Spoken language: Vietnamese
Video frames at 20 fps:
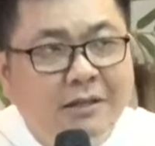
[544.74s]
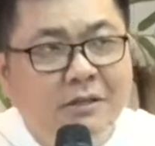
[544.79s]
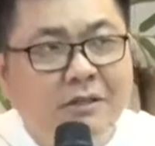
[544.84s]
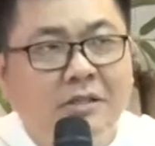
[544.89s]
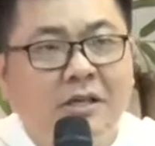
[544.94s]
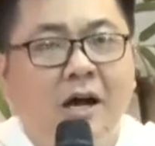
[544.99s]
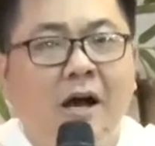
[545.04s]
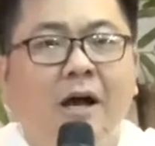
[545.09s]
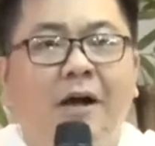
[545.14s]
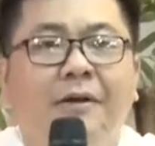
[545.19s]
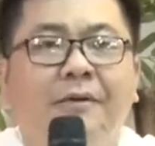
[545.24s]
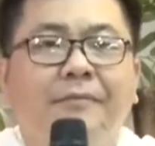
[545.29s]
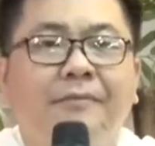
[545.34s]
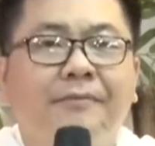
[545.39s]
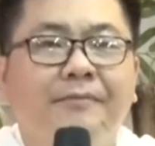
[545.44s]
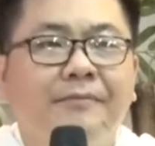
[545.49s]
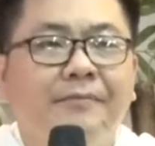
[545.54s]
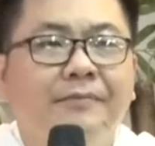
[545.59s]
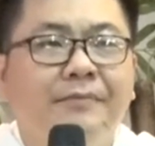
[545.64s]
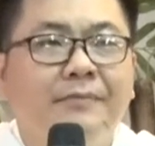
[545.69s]
tự do
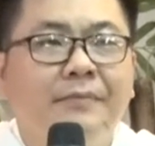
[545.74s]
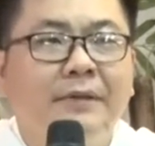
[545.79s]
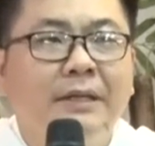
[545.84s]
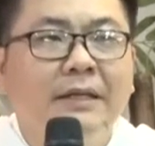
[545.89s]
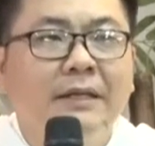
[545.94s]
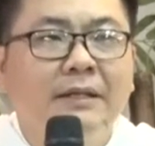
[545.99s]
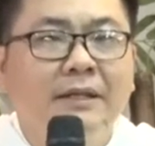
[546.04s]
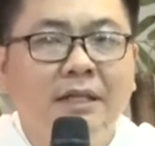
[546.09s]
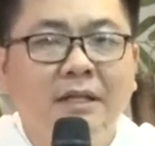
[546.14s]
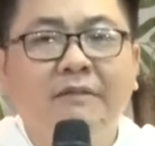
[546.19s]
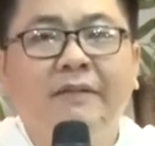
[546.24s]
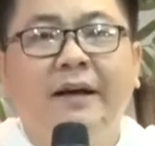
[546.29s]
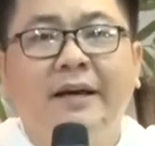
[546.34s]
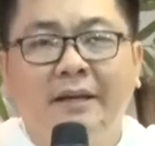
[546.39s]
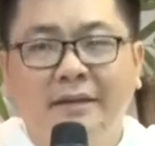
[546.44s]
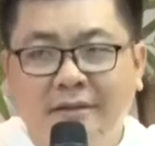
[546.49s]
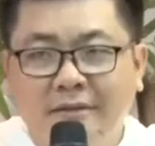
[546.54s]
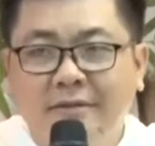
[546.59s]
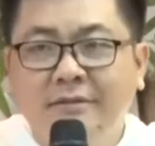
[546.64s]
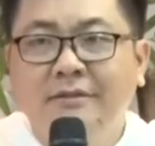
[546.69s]
như
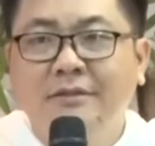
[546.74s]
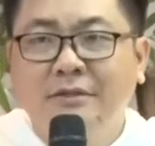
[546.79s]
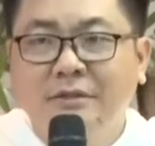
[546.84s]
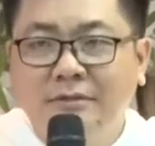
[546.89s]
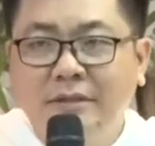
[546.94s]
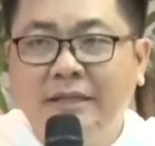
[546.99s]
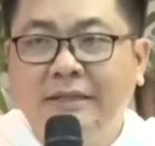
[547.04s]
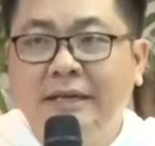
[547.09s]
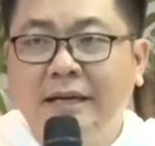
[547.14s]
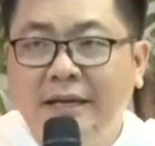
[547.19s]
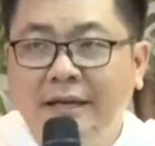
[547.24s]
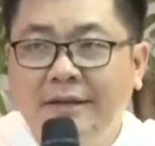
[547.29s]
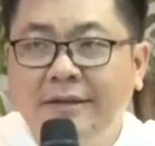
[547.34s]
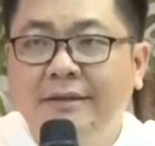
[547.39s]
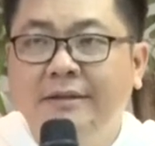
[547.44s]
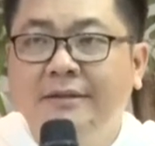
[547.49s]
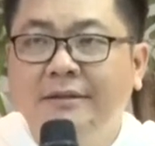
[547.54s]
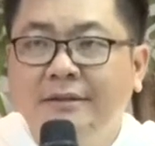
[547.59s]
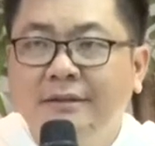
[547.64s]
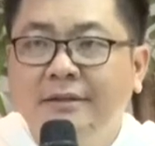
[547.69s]
vậy chúng ta
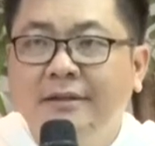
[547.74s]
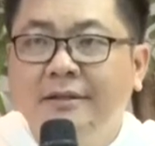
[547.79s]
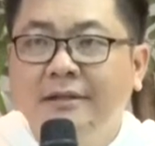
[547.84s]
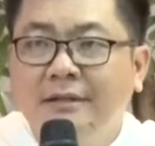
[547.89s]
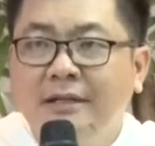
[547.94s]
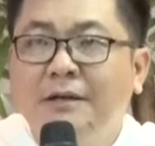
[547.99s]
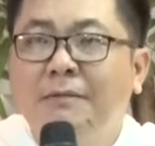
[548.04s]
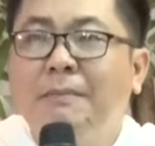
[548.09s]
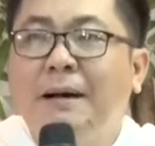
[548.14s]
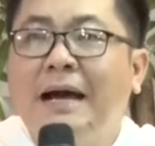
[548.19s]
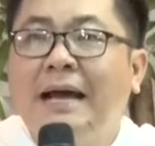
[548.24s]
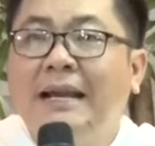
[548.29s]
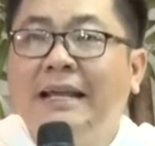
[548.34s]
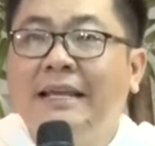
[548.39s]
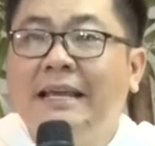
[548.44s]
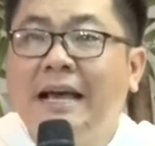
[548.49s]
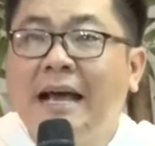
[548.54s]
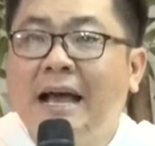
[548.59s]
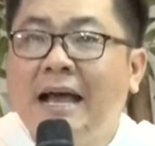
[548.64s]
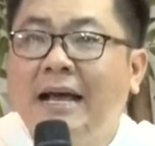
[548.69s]
thấy đức
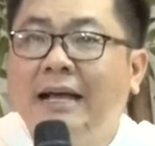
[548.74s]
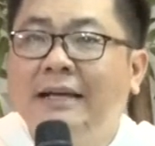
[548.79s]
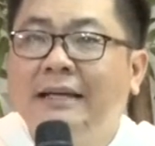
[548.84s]
maria